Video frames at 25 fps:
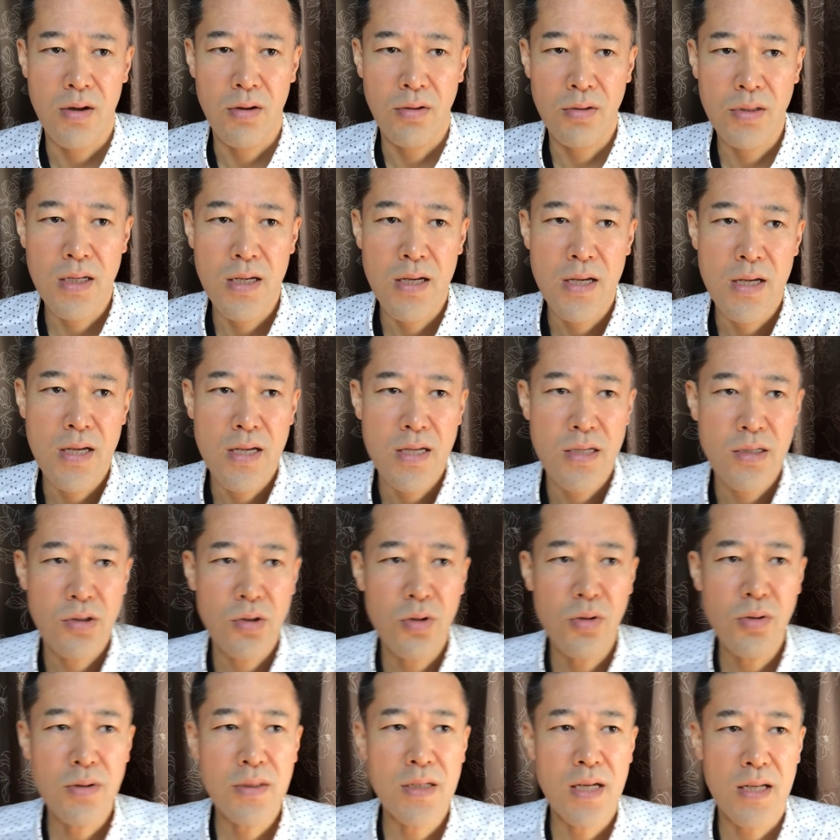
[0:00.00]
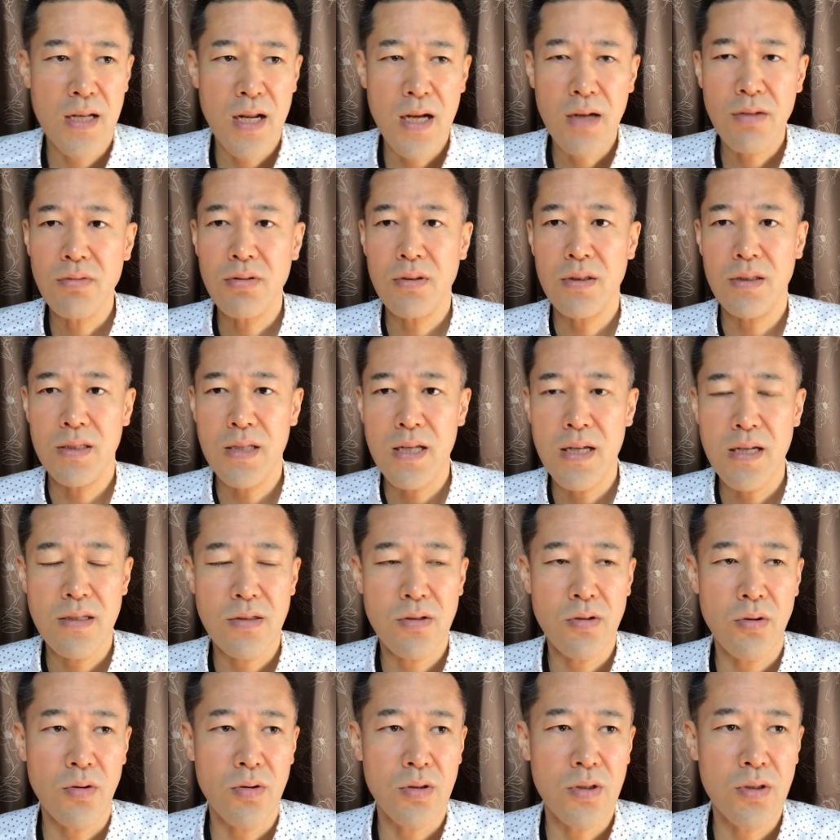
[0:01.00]
でそうじゃなくて
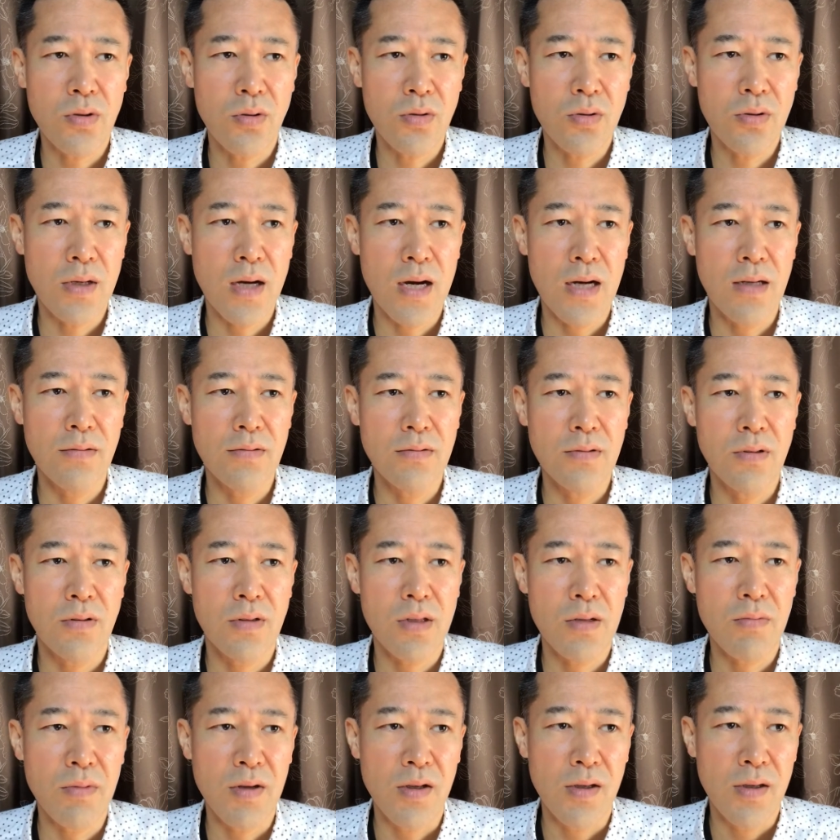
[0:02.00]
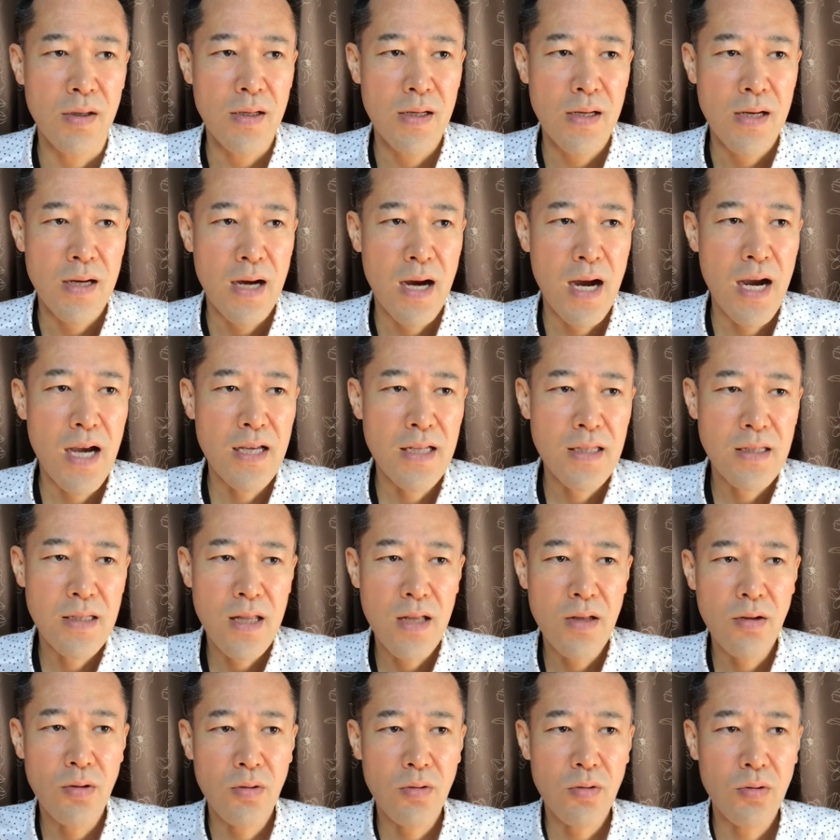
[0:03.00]
その人と会うのでも相
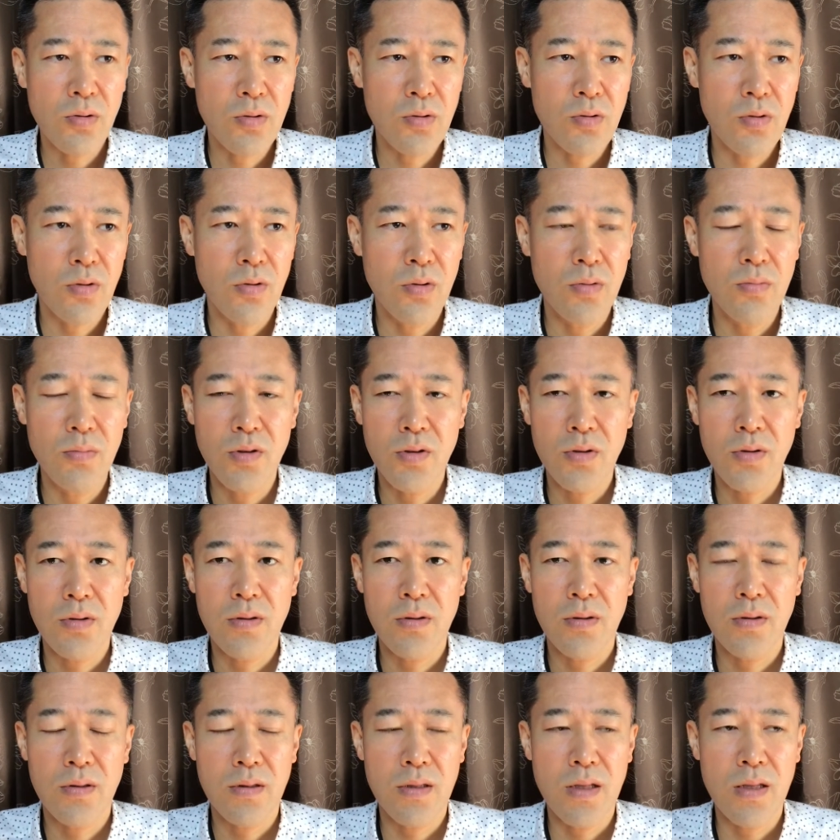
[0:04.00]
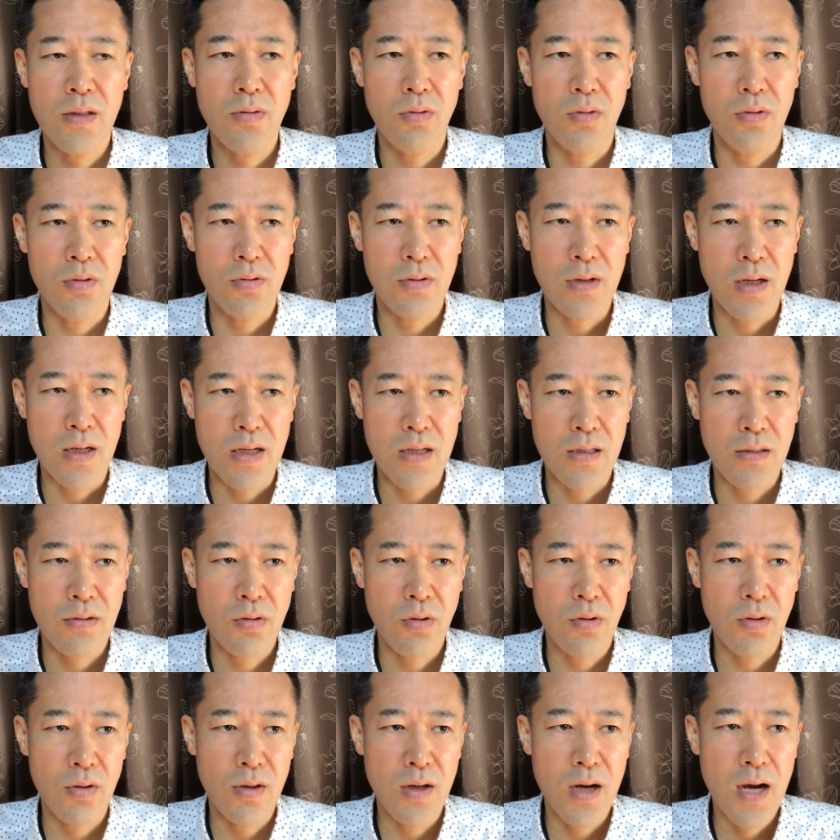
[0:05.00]
手のことを思ってというかね
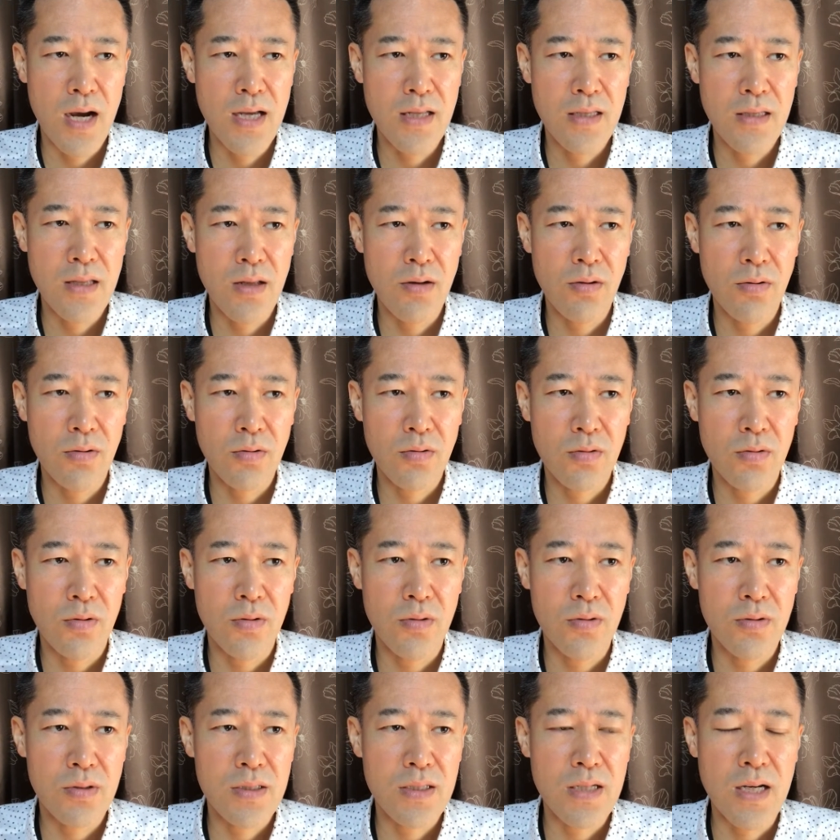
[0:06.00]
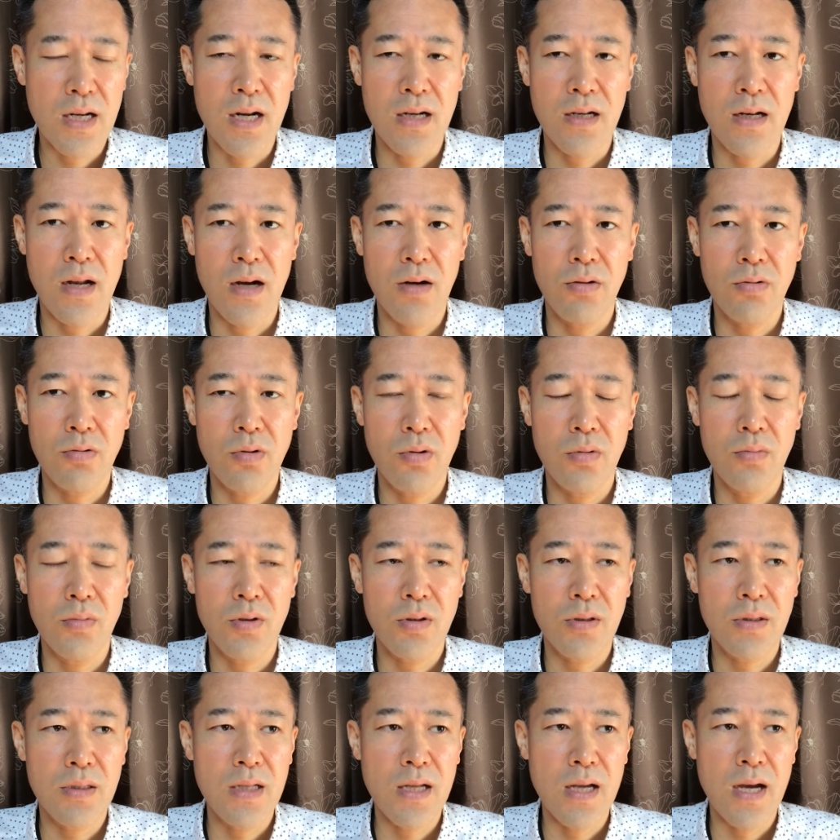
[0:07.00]
その相手のこう力になろうと
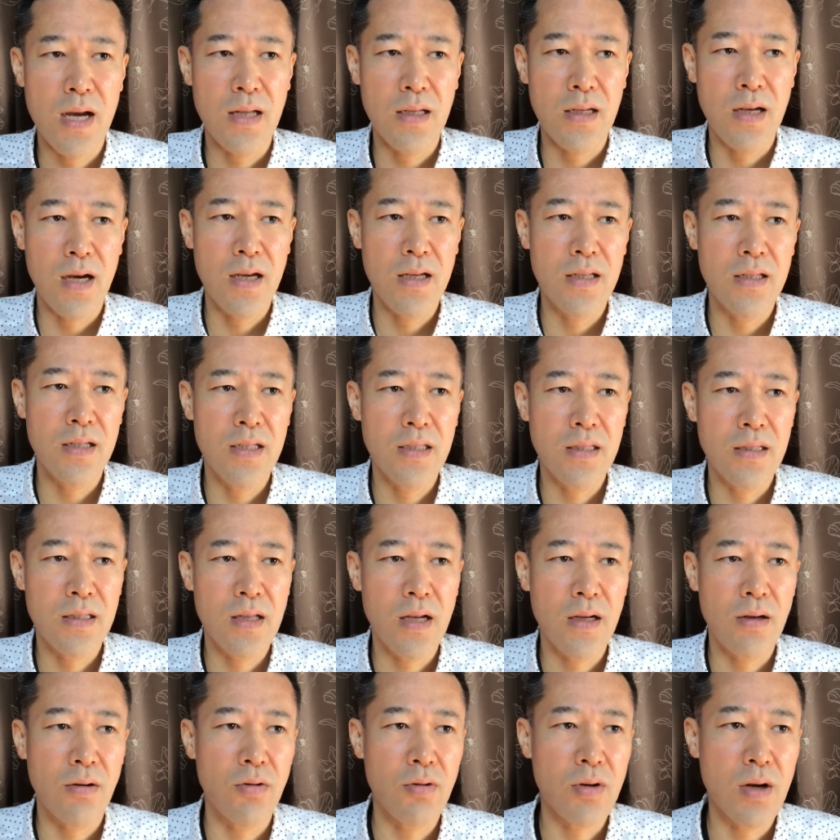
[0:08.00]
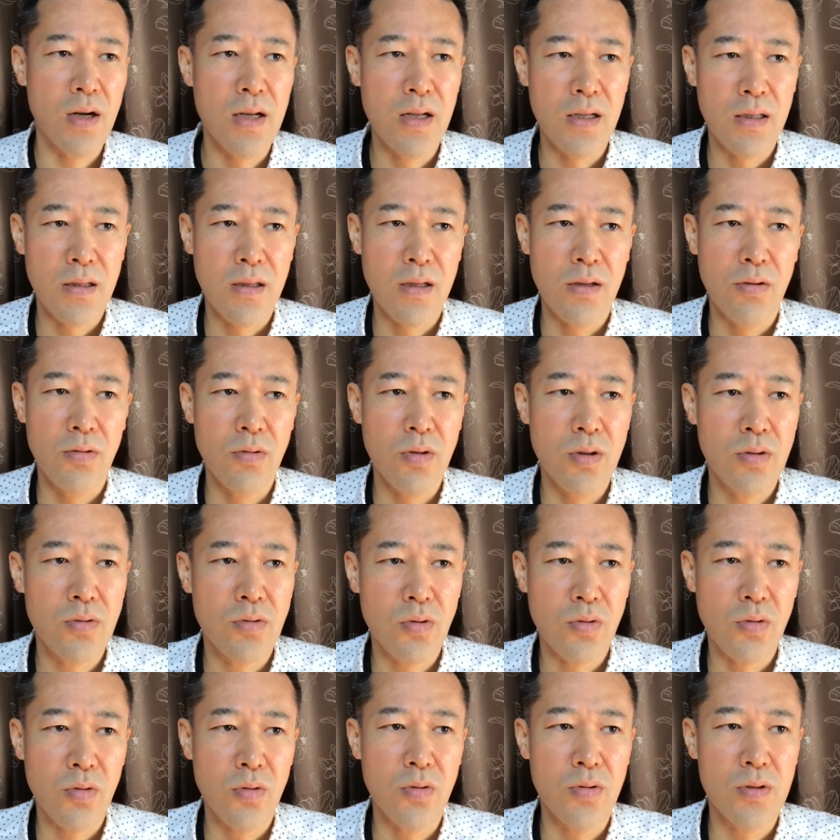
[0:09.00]
思って会いに行ったお金っていうのは
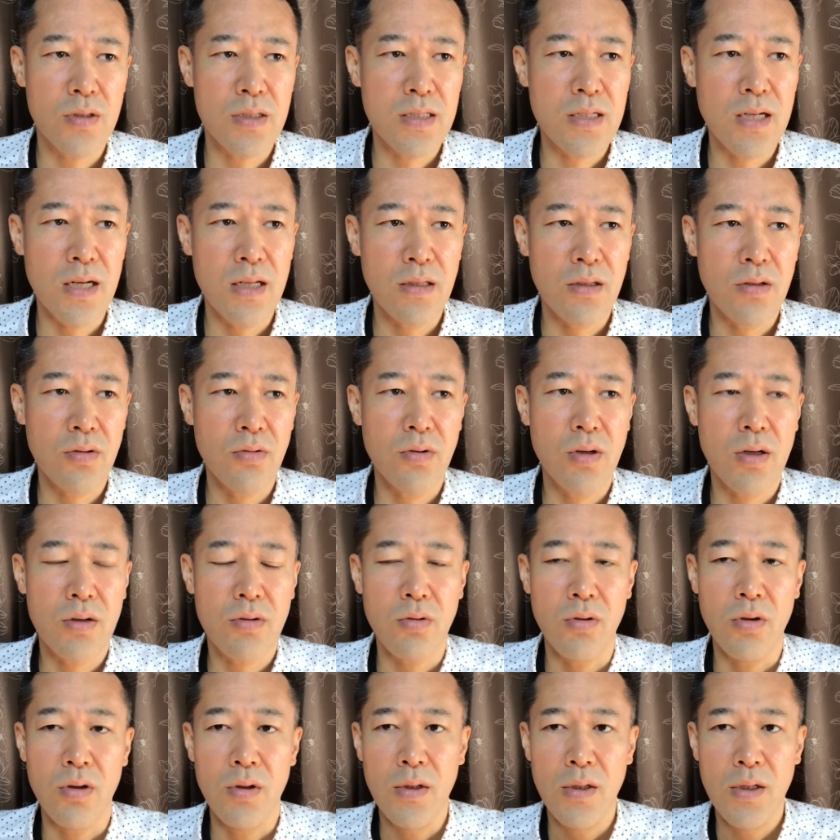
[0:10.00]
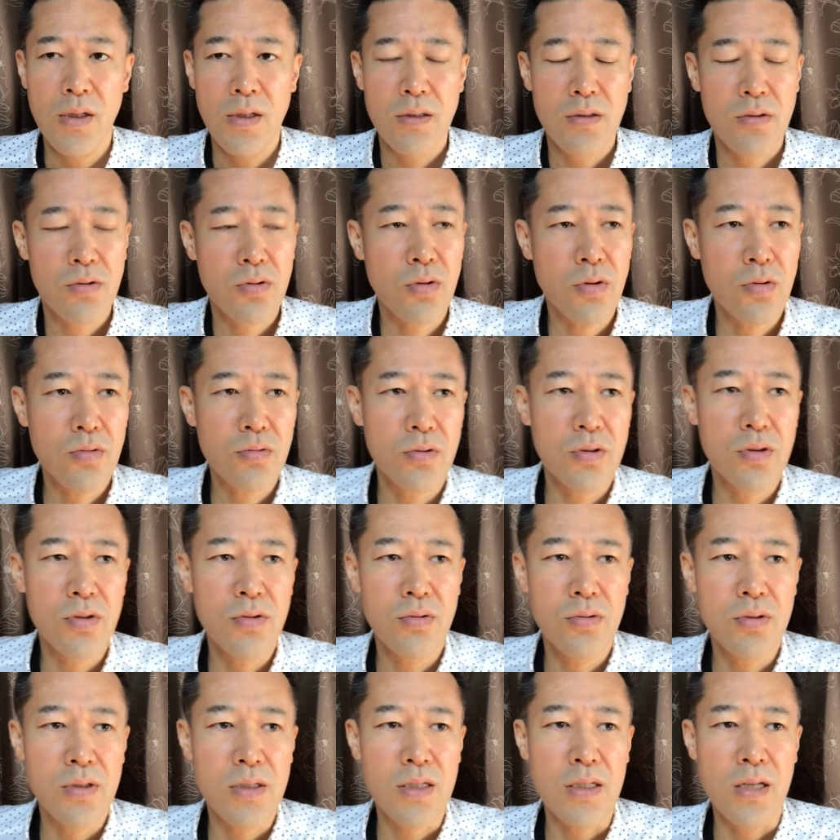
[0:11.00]
そこの時間っていうのはこうすごく
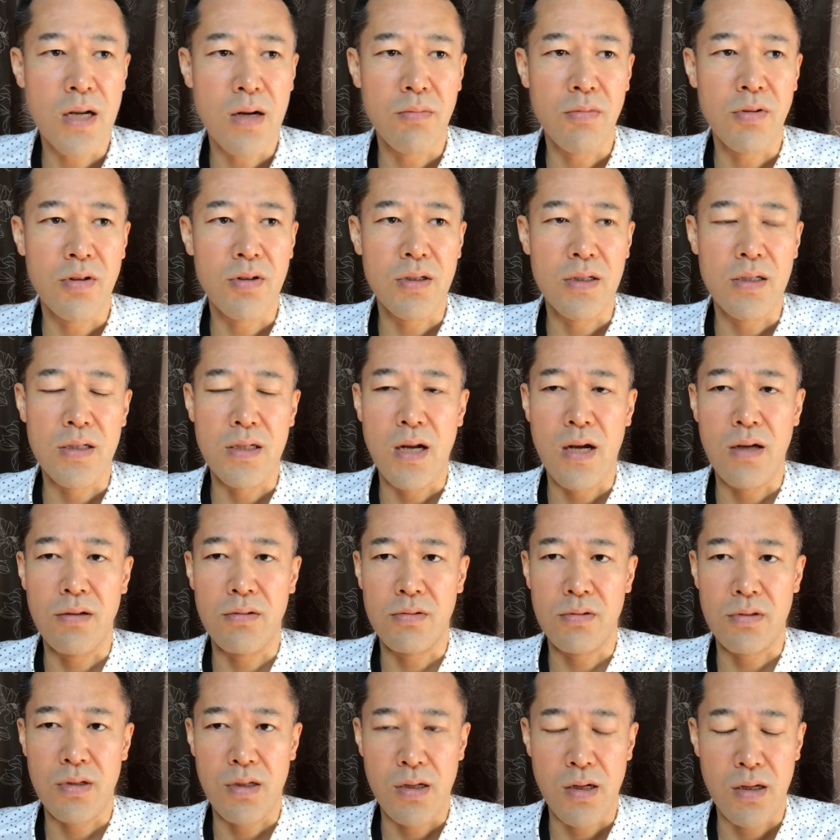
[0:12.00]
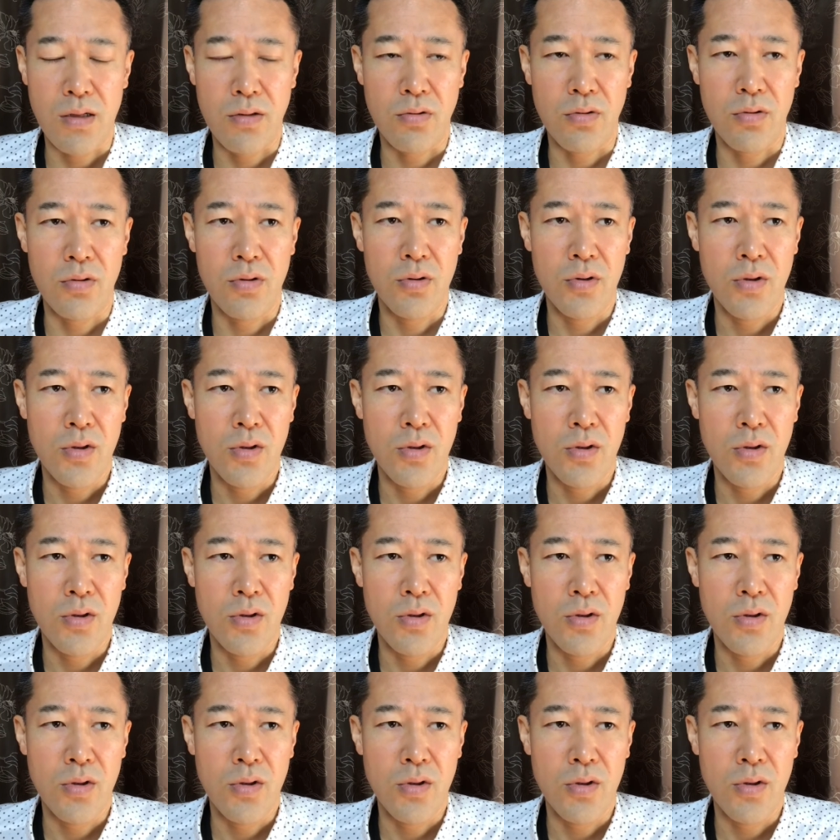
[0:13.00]
有意義なものになるんかなと